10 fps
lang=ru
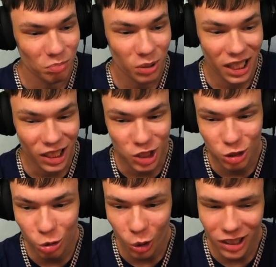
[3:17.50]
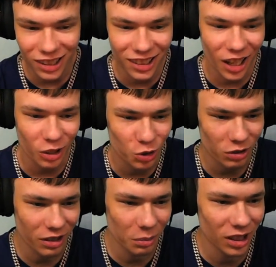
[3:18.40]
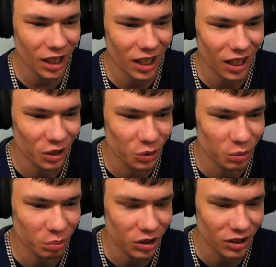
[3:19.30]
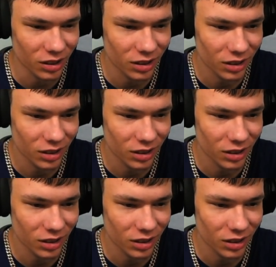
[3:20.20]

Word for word: Блять, что это нахуй? Что в комментариях люди пишут?